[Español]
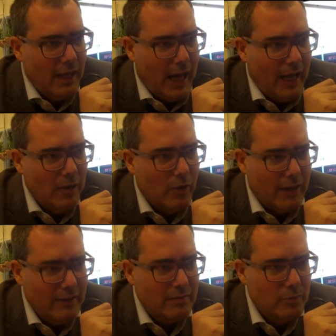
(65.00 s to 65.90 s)
a lo
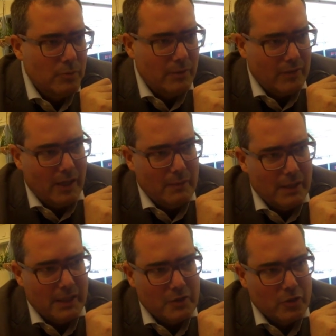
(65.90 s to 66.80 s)
que es un mezcal
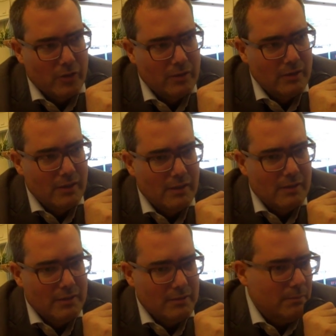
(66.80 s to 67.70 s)
bien hecho
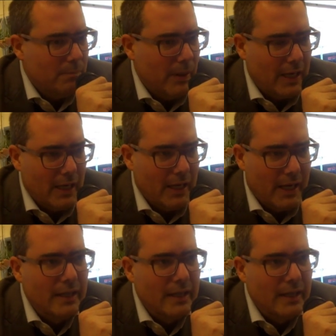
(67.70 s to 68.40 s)
para la